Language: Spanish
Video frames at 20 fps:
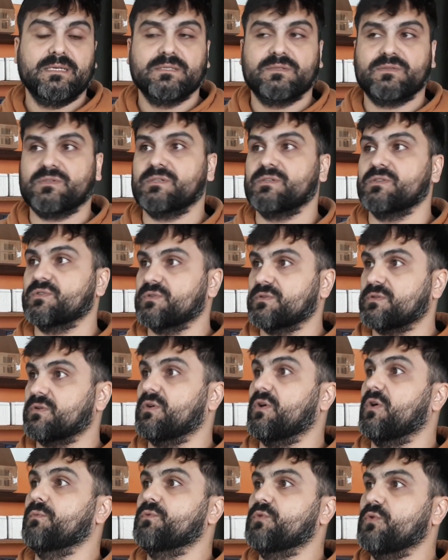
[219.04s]
Entonces nosotros
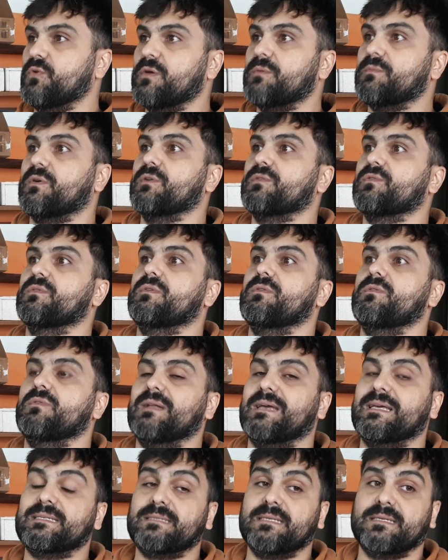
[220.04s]
obtuvimos
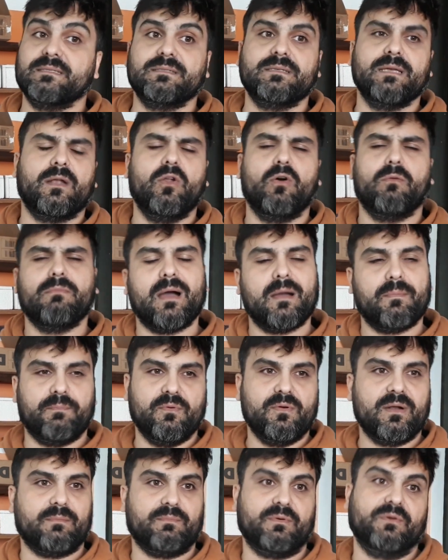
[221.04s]
una esencia lo más
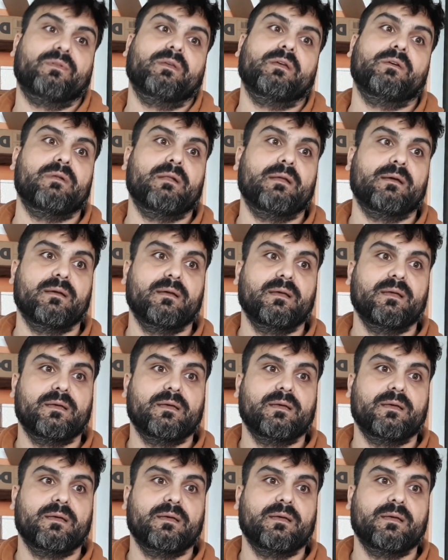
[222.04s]
pura posible,